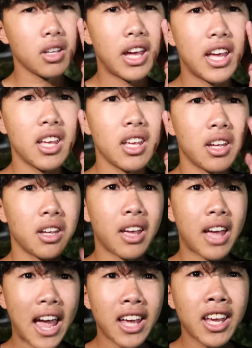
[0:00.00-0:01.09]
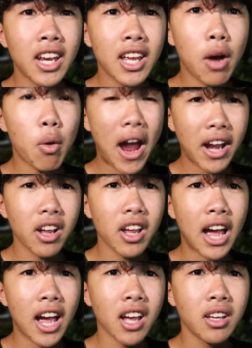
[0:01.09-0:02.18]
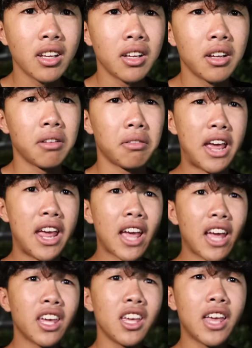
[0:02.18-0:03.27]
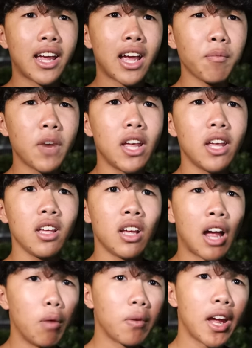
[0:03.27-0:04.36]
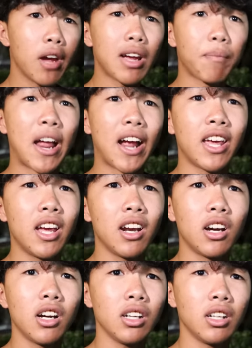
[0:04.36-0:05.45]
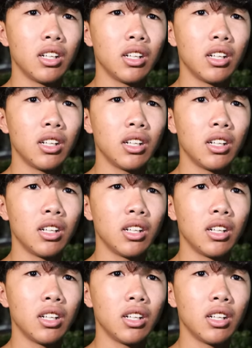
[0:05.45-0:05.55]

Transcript: cái gì hai anh kia đi ra ngoài nữa vậy hả điện hai anh kia về gấp đi không khéo gặp thằng kia nữa